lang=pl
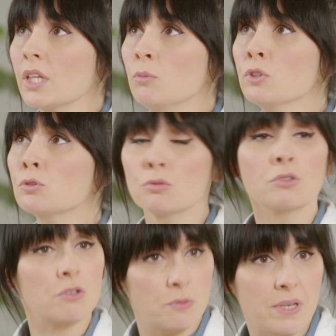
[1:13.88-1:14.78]
mówiąc
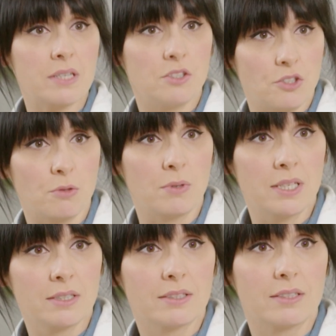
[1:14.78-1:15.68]
krótko,
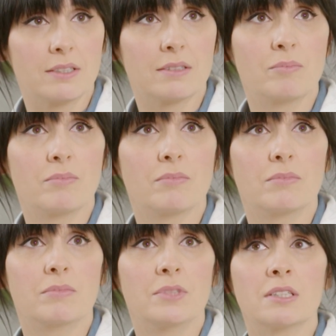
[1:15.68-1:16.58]
rozpierniczyły,
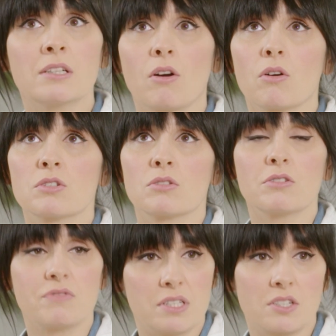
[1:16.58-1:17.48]
nie tylko od
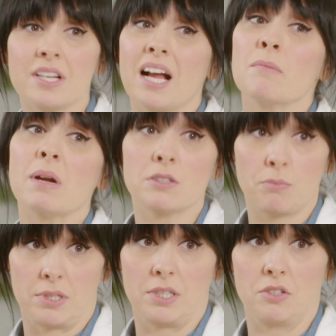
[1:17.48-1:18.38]
strony fizycznej, ale bardzo
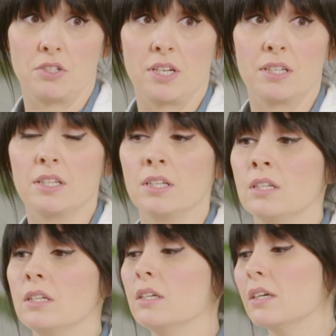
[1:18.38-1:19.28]
psychicznej.
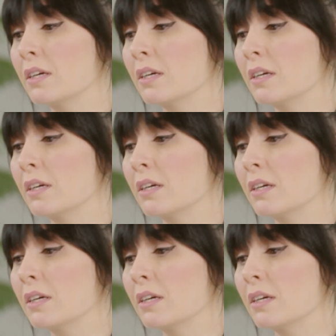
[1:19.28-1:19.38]
I